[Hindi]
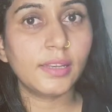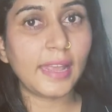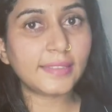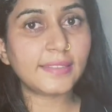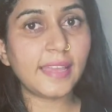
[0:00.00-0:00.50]

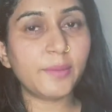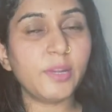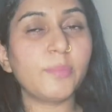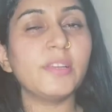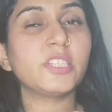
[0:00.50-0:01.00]
नेक्स्ट
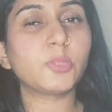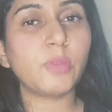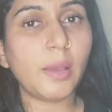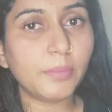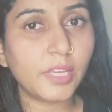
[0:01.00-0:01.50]
सेगमेंट में
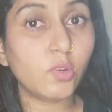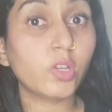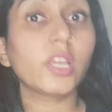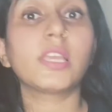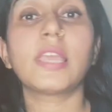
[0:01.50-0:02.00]
जिसमें आप
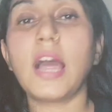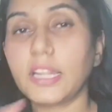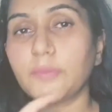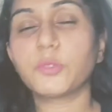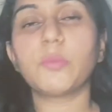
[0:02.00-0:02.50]
देखोगे क्या
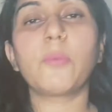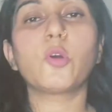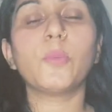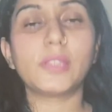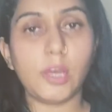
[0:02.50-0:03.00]
टिप्स मैं
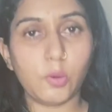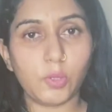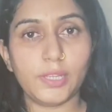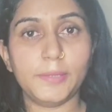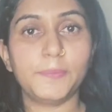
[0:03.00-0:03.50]
आपको
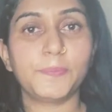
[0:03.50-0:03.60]
बताऊंगी